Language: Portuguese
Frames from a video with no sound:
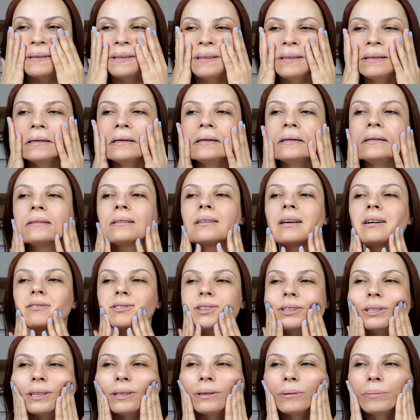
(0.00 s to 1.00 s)
que ele
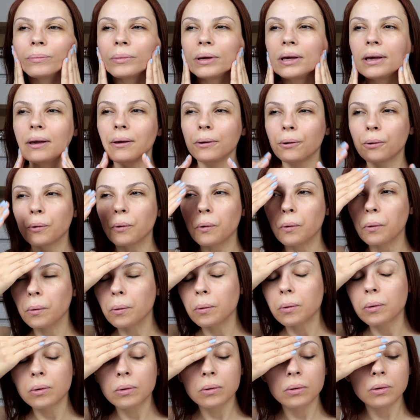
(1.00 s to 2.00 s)
tava aqui meio
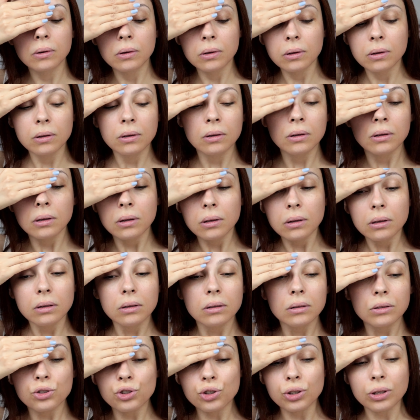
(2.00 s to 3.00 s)

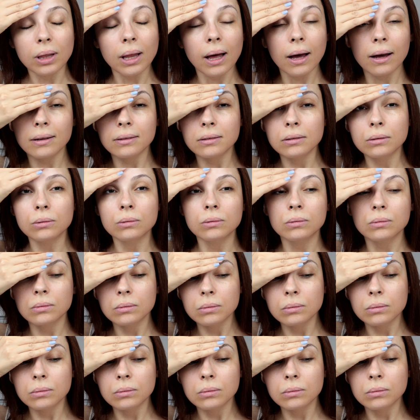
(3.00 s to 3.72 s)
de lado,